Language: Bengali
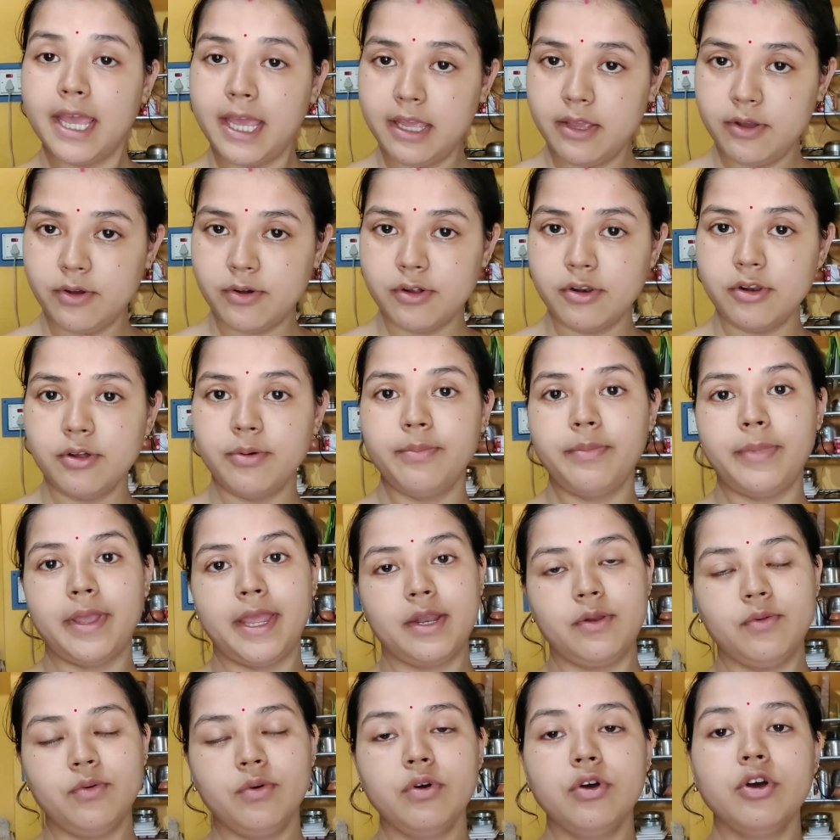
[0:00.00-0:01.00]
এই হলো
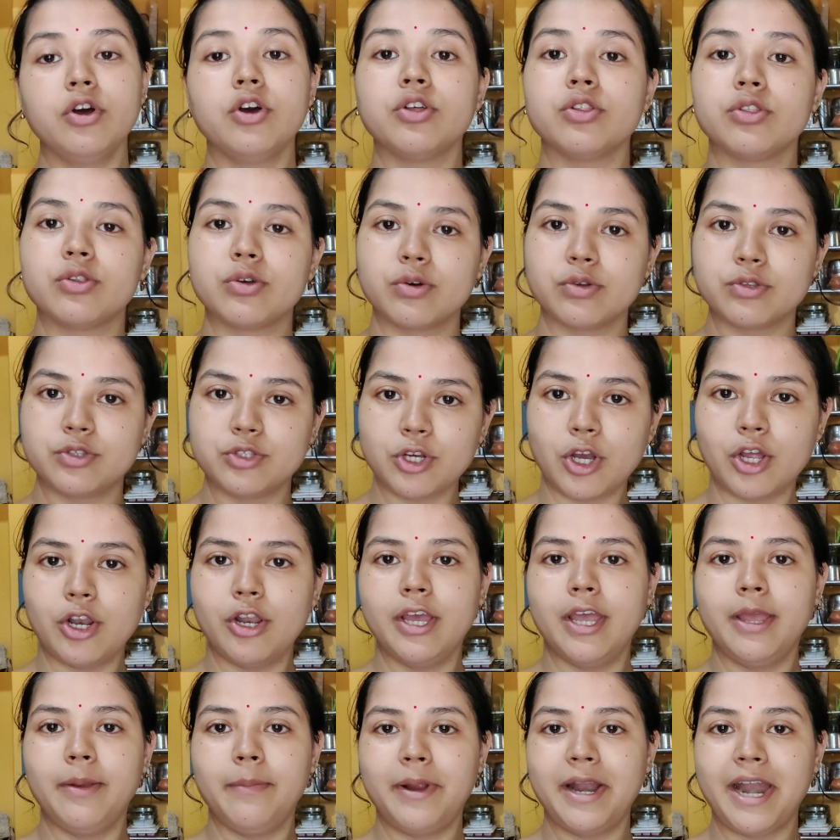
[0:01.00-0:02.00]
মেনু তো
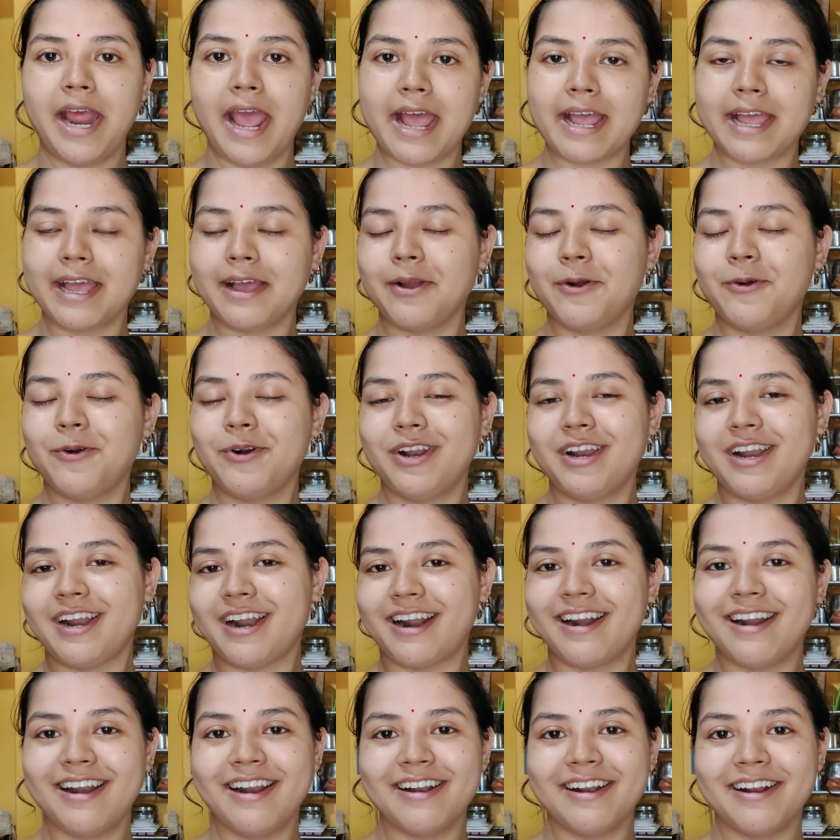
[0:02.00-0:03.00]
চলো এবার এক এক করে
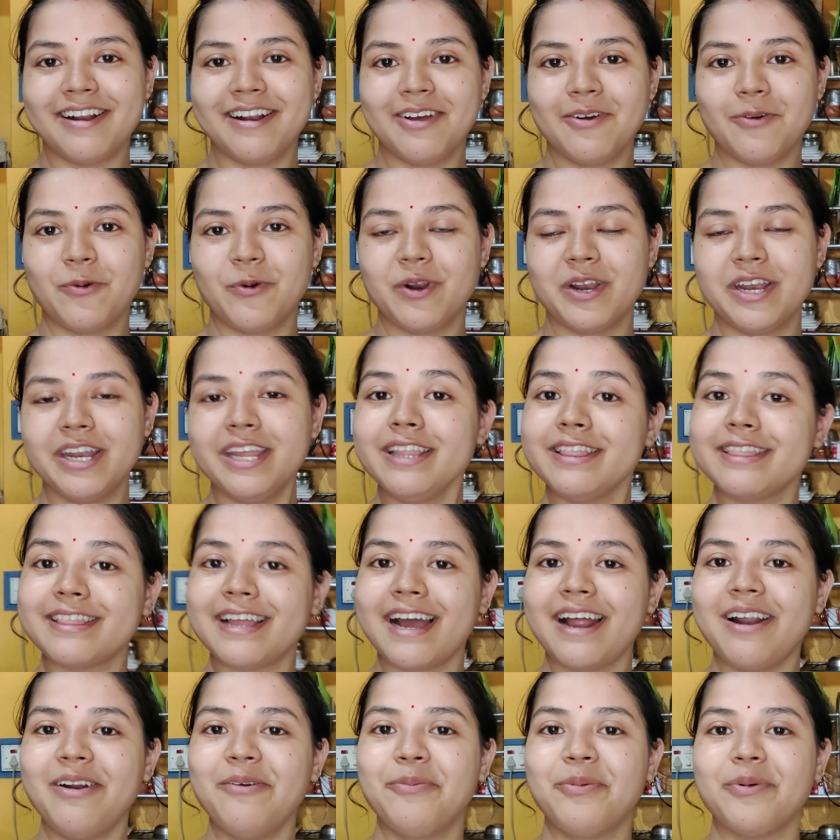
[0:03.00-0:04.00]
রান্না টান্না করে নিই
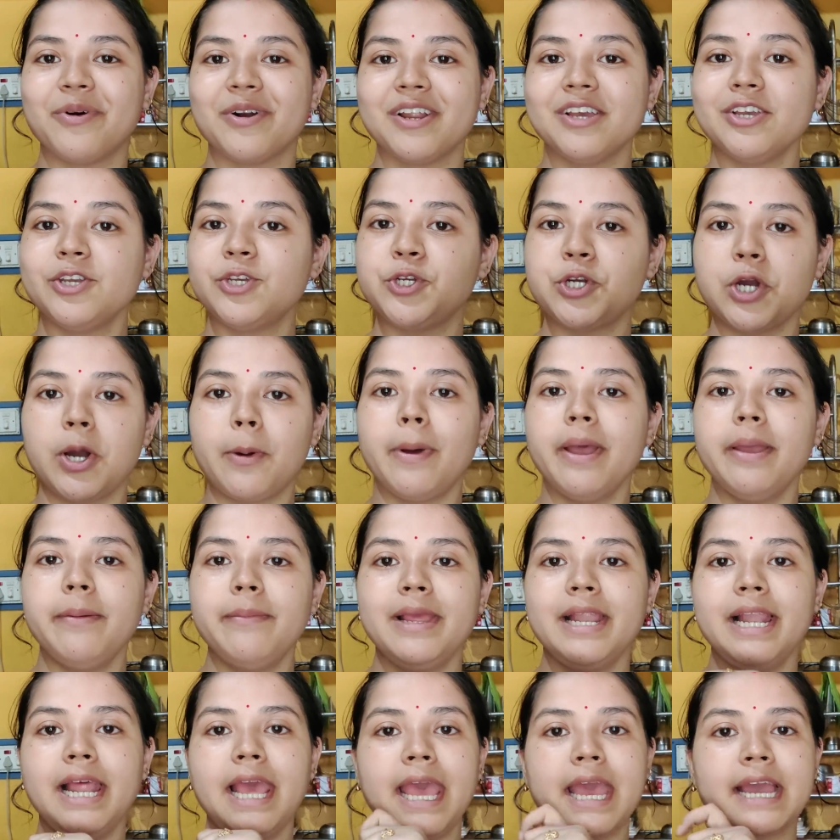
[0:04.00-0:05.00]
তারপরে সবাই
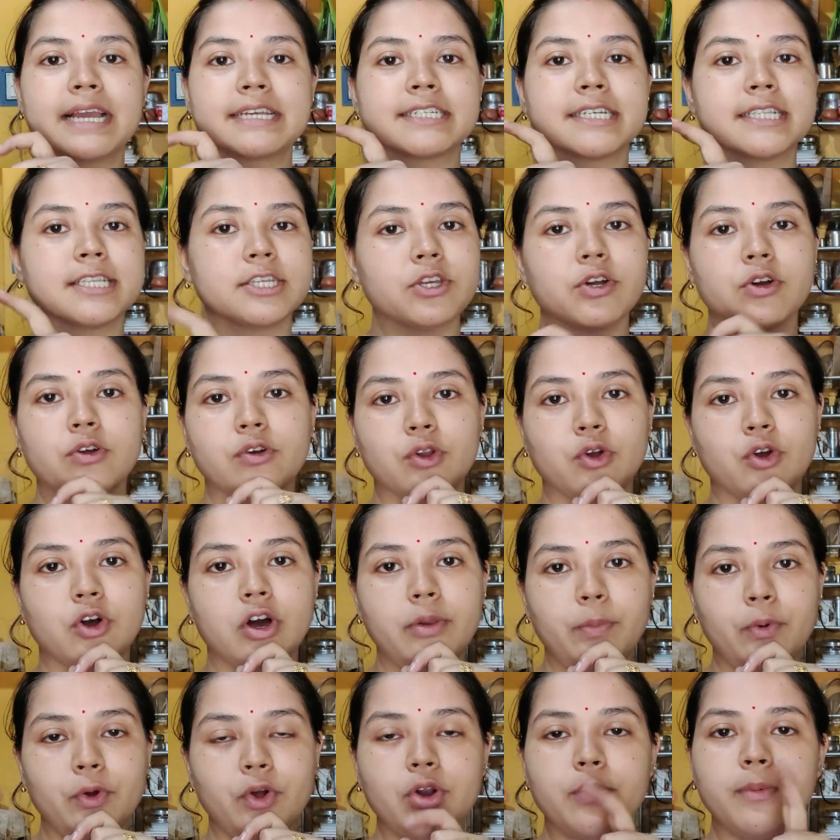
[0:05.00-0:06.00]
মিলে একসাথে যখন
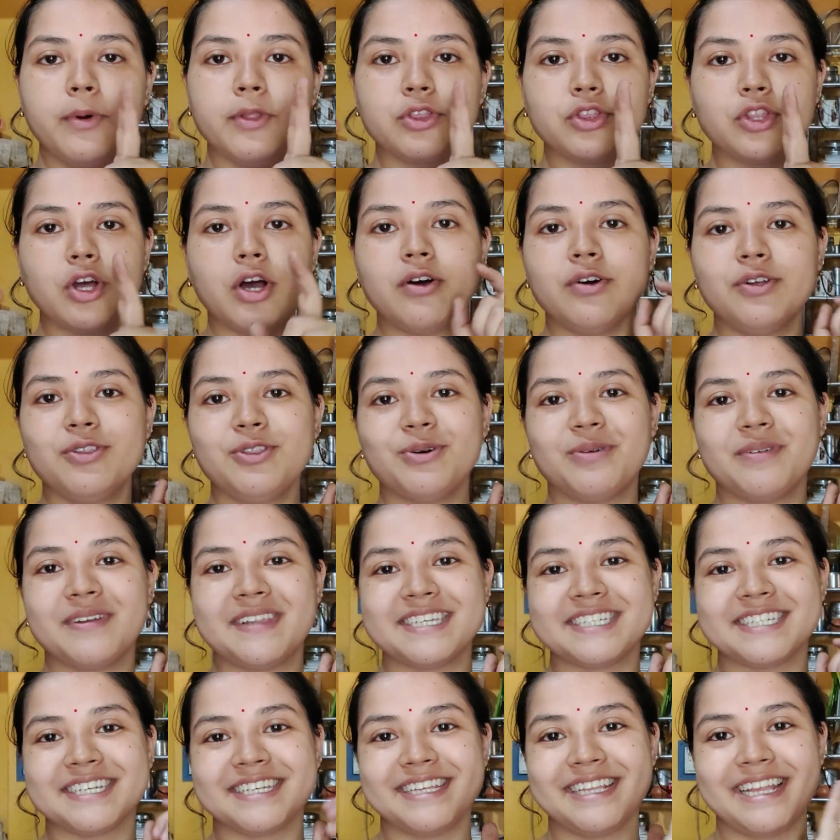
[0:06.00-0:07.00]
গল্প করবো তখন
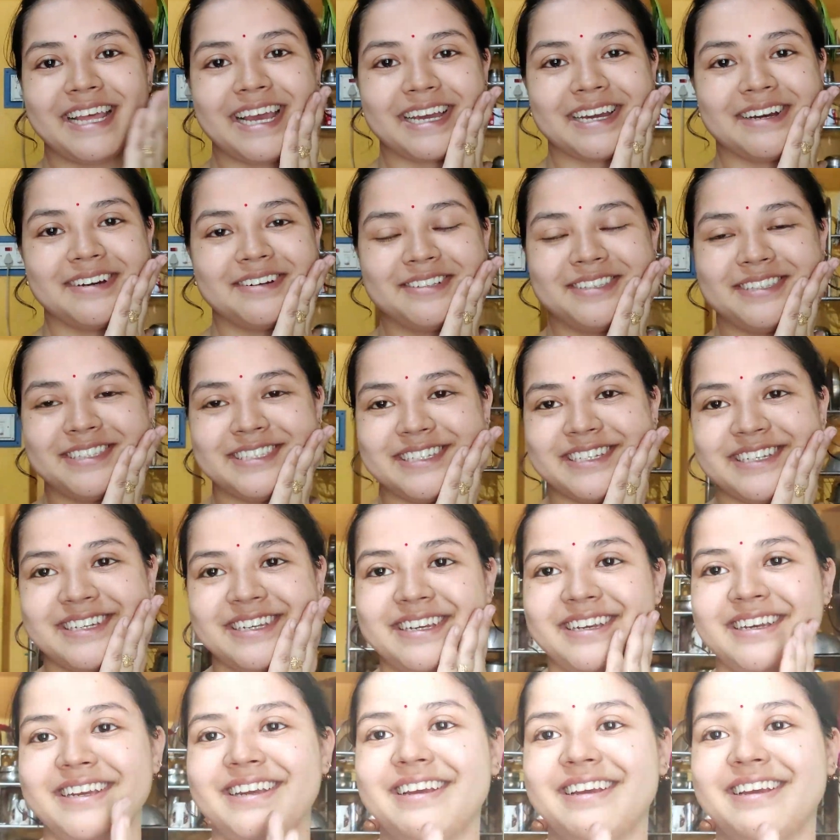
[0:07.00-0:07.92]
তোমাদের সাথে দেখা হচ্ছে